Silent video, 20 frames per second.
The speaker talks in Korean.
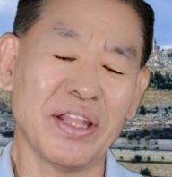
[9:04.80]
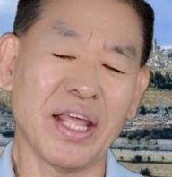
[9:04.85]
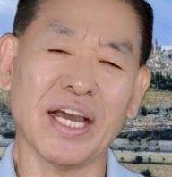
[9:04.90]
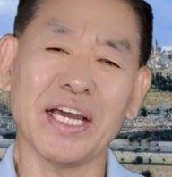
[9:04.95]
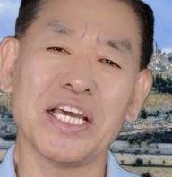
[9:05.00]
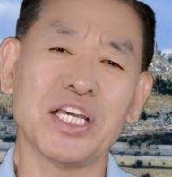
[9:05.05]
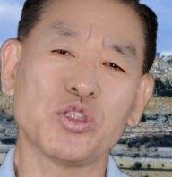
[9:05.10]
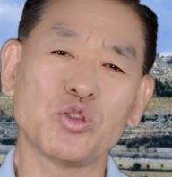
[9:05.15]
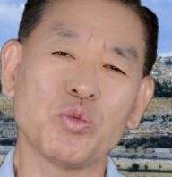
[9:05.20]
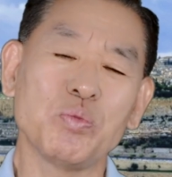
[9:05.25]

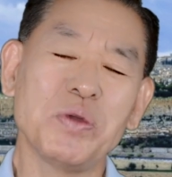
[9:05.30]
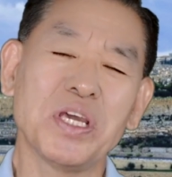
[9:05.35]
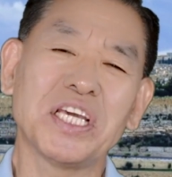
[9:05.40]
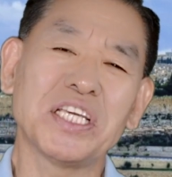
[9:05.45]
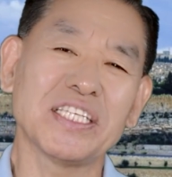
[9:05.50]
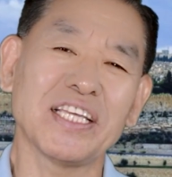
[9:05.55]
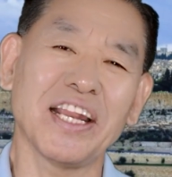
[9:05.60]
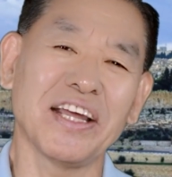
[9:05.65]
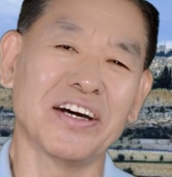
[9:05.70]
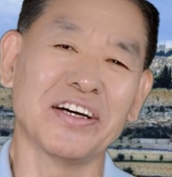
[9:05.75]
내가 예수
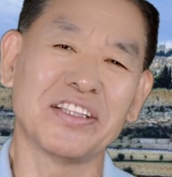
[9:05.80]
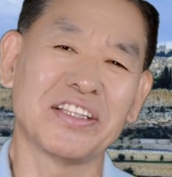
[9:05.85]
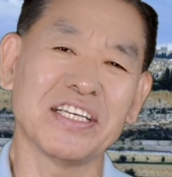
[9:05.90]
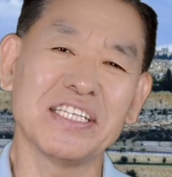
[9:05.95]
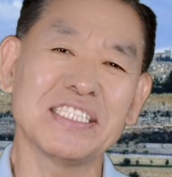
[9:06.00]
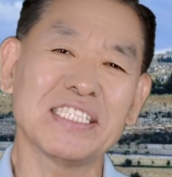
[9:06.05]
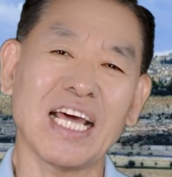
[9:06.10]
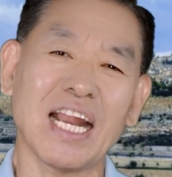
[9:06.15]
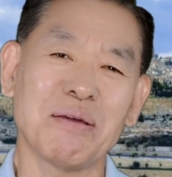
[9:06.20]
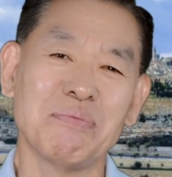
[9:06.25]
믿기 전에
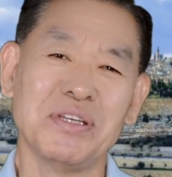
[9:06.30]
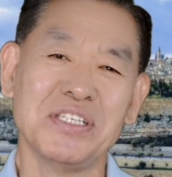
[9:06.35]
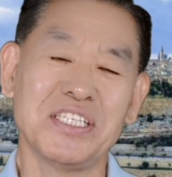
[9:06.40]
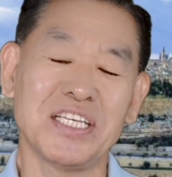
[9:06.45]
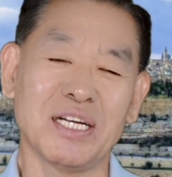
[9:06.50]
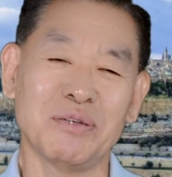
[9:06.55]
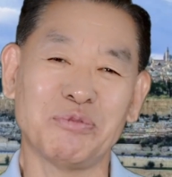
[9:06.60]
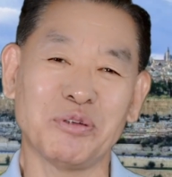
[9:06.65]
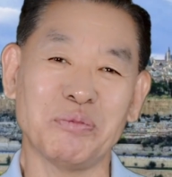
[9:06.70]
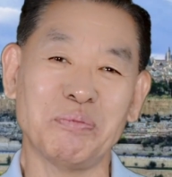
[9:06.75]
어떤
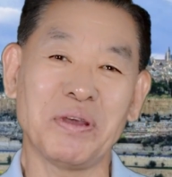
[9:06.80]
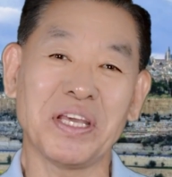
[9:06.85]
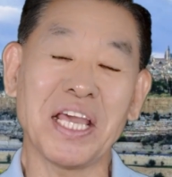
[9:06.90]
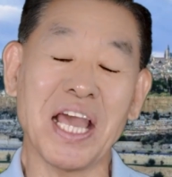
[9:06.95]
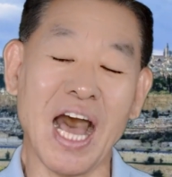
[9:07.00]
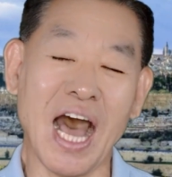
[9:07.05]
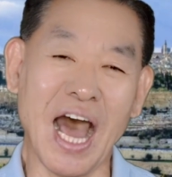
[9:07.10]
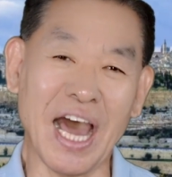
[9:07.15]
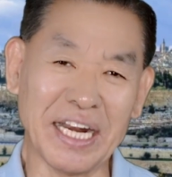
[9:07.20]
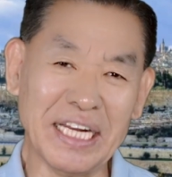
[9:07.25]
사람인지를
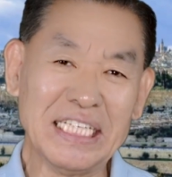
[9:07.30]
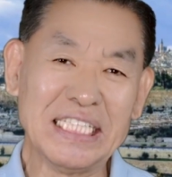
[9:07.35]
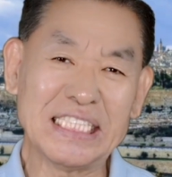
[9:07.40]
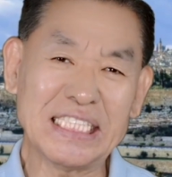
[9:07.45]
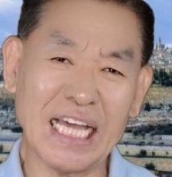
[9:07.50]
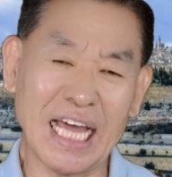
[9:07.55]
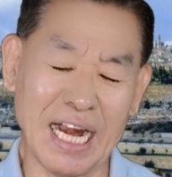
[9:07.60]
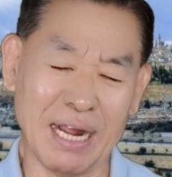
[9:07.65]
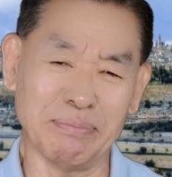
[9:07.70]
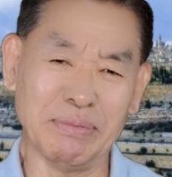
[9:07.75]
분명히 아는
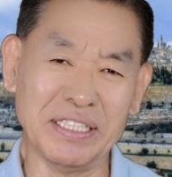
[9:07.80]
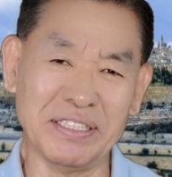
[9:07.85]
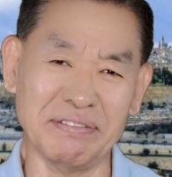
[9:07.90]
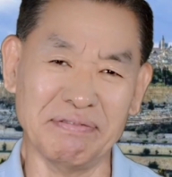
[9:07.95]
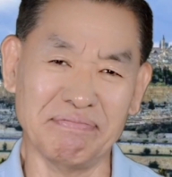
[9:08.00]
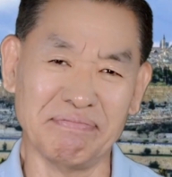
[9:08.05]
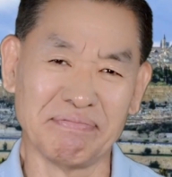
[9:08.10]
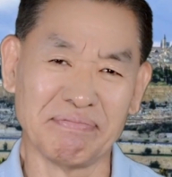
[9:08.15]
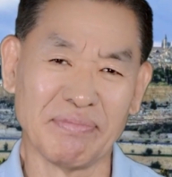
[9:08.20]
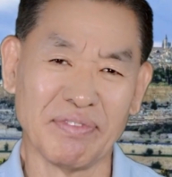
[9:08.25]

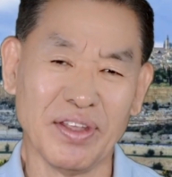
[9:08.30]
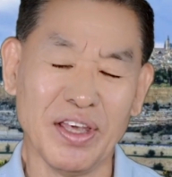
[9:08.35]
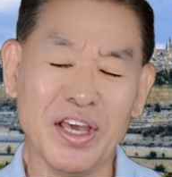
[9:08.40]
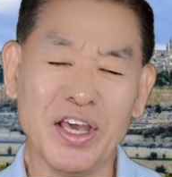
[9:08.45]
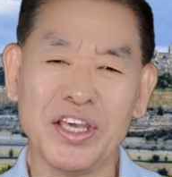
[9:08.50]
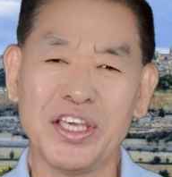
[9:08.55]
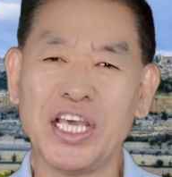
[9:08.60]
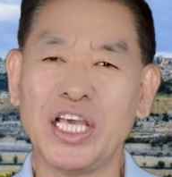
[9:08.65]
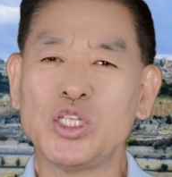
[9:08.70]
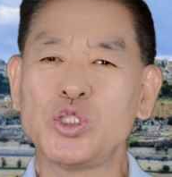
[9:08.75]
사람은
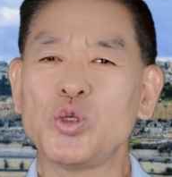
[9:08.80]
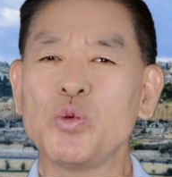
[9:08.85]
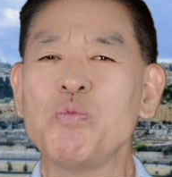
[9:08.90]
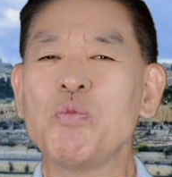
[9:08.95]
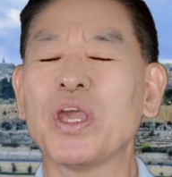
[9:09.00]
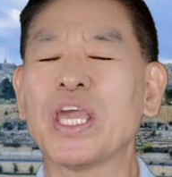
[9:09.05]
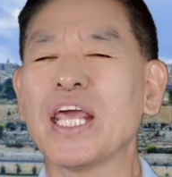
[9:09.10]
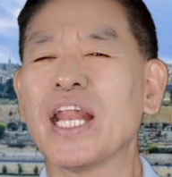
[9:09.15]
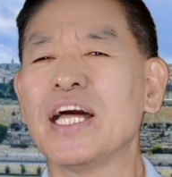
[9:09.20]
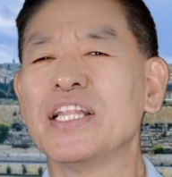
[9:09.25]
예수
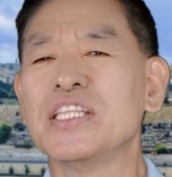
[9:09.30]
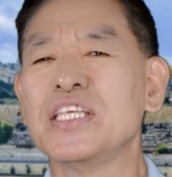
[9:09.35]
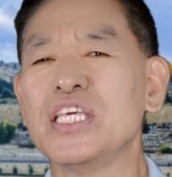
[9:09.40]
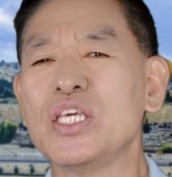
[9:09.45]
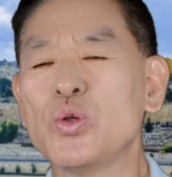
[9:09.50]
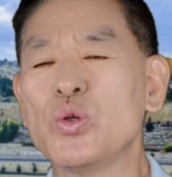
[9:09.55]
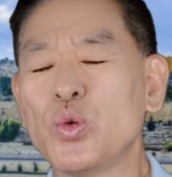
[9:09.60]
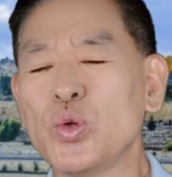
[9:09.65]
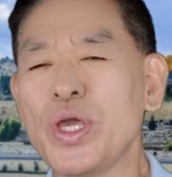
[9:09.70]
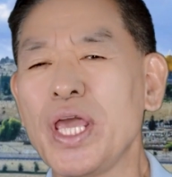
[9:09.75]
믿게 난
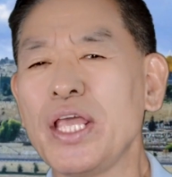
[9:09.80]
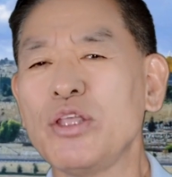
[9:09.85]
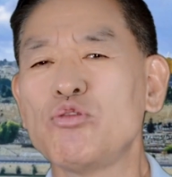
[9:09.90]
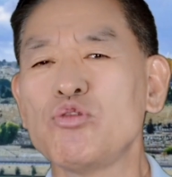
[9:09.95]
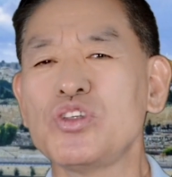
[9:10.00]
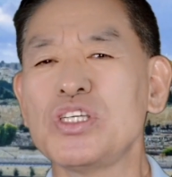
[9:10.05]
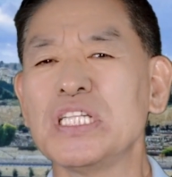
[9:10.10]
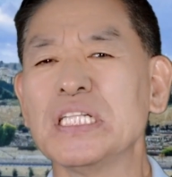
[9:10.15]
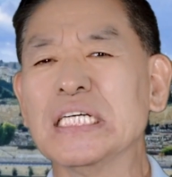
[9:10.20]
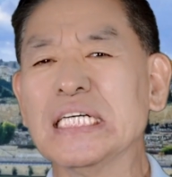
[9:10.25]
이후에
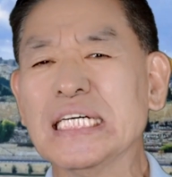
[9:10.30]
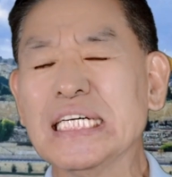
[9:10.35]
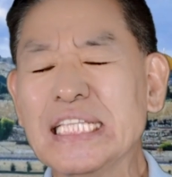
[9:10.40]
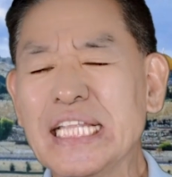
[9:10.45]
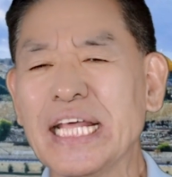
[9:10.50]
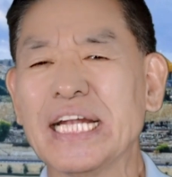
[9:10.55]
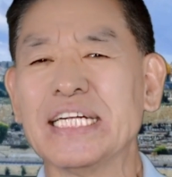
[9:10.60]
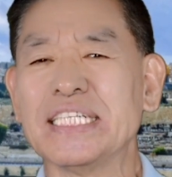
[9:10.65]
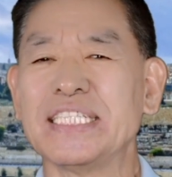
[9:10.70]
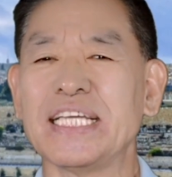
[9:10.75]
주신
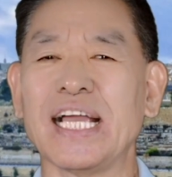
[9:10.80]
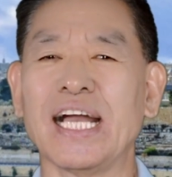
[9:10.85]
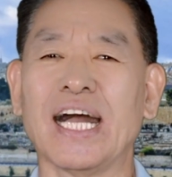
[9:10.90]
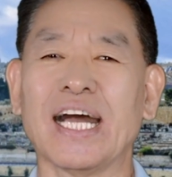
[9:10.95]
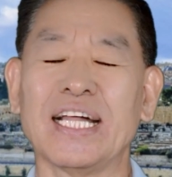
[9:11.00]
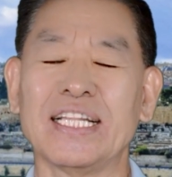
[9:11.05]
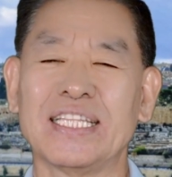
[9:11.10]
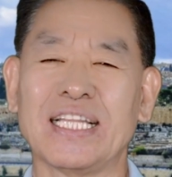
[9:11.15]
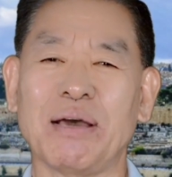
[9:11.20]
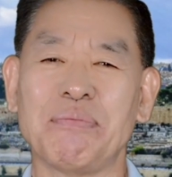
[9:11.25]
은혜를
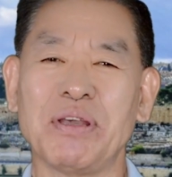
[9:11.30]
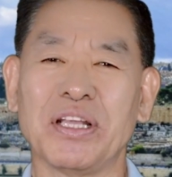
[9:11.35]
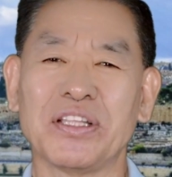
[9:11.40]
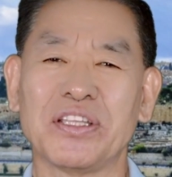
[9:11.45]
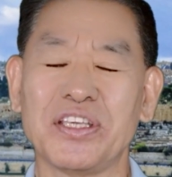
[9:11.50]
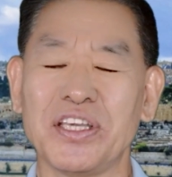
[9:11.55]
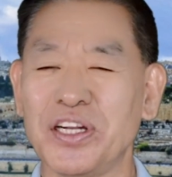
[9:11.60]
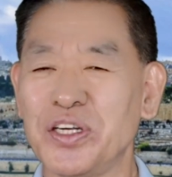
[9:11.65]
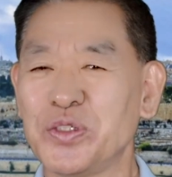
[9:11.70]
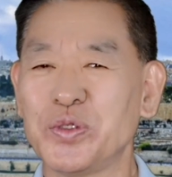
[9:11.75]
생각한다면
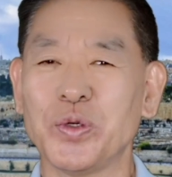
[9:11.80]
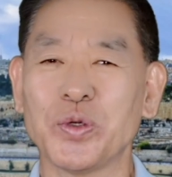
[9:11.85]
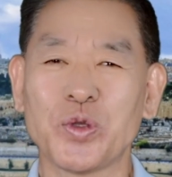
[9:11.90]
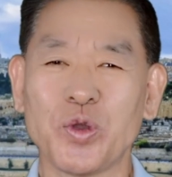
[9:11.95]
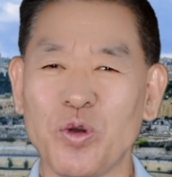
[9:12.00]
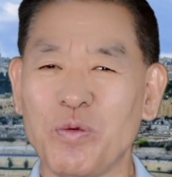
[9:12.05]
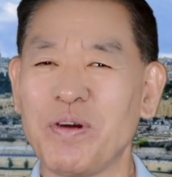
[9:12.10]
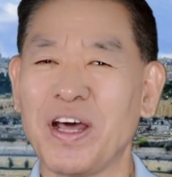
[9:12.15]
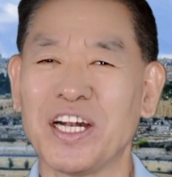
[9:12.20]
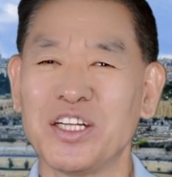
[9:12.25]
결코
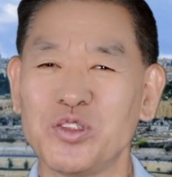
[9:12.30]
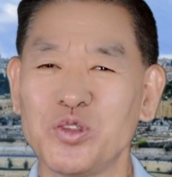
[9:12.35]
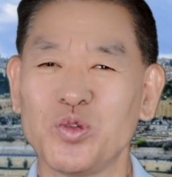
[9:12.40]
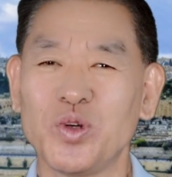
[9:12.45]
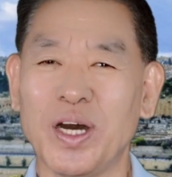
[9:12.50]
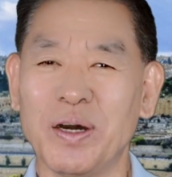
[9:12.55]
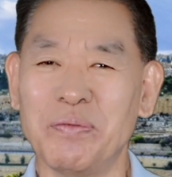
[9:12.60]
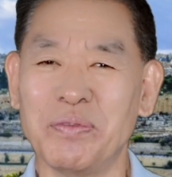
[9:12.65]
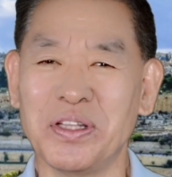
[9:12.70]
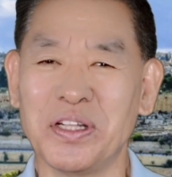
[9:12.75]
교만할
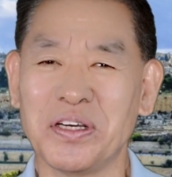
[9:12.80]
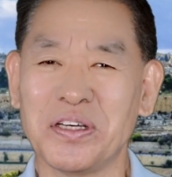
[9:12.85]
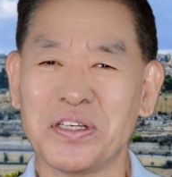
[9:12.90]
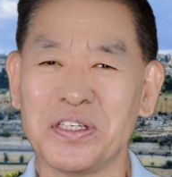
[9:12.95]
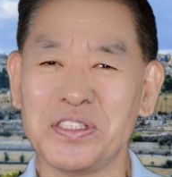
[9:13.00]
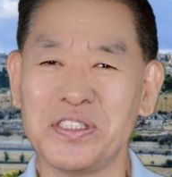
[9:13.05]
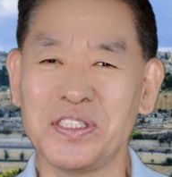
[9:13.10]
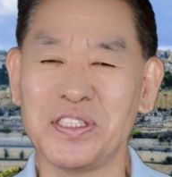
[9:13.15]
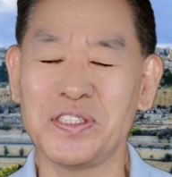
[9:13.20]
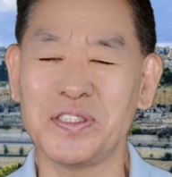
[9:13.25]
수가 없는
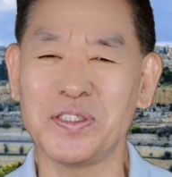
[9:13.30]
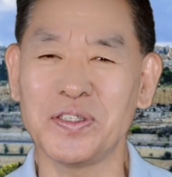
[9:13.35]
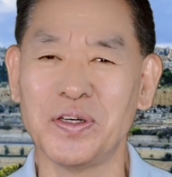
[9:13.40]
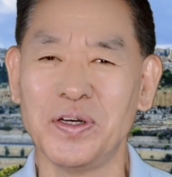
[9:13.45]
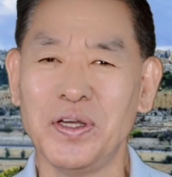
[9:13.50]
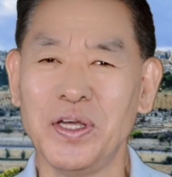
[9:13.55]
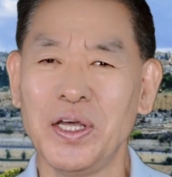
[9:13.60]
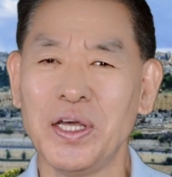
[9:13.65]
것이죠.